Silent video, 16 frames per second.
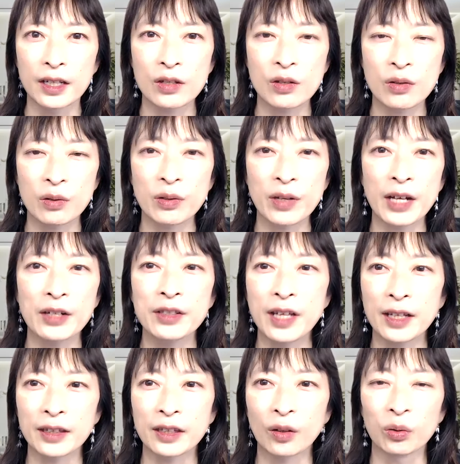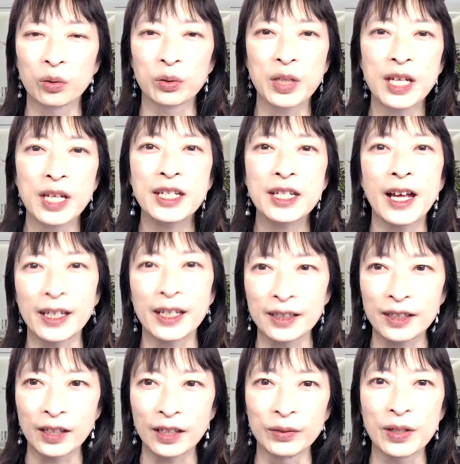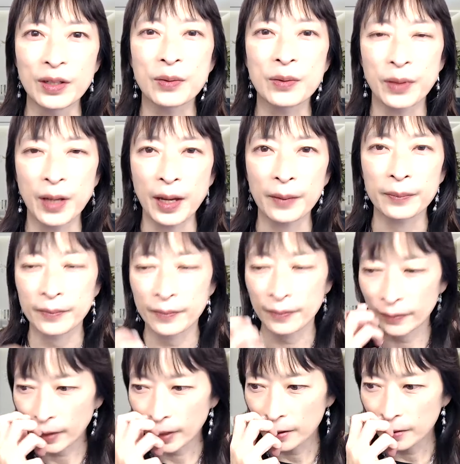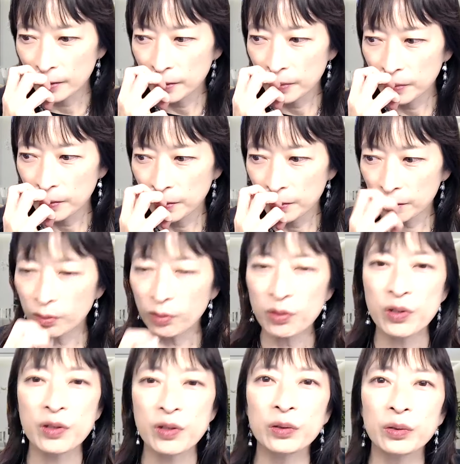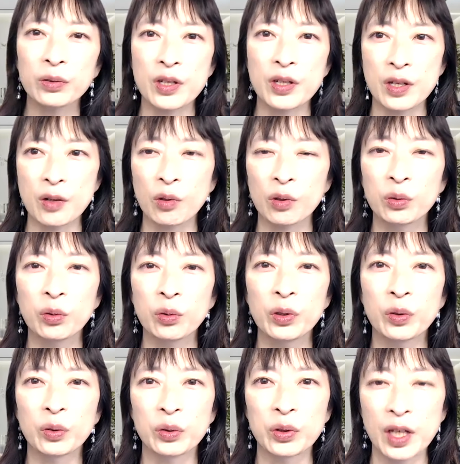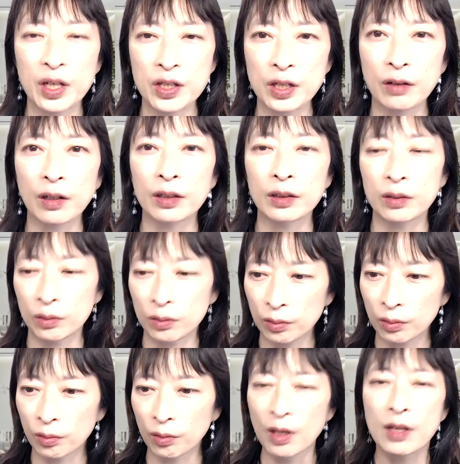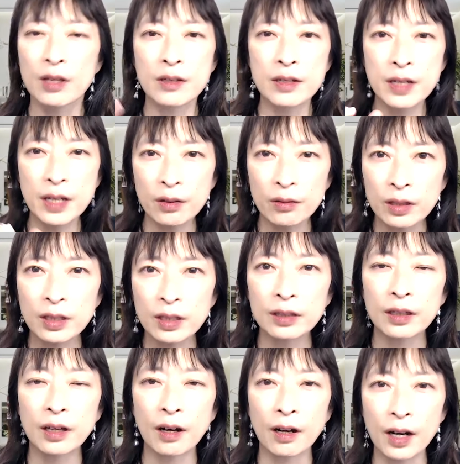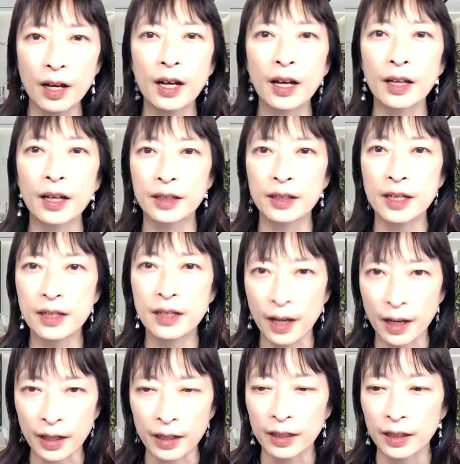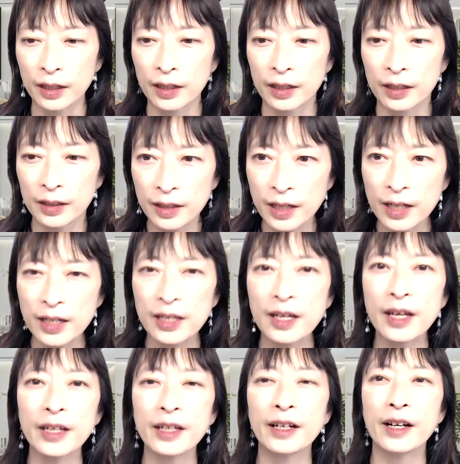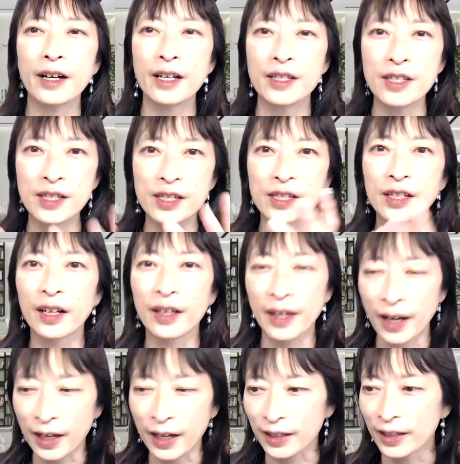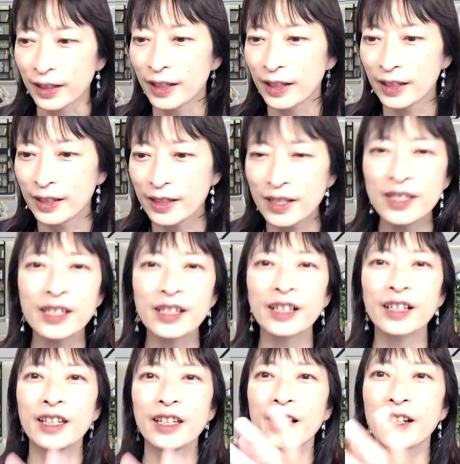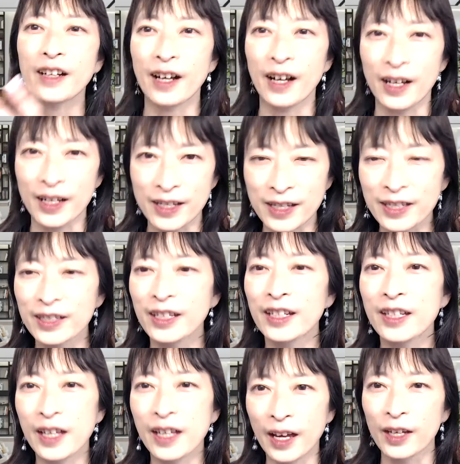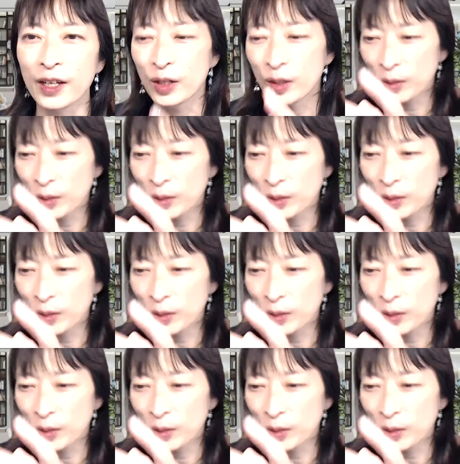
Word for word: それをやるなんてことできないっていうんですよね。とするとですね、これどういうことになっちゃうかっていうと、0人だからできない。できないから自信がない。自信がないから発信できない。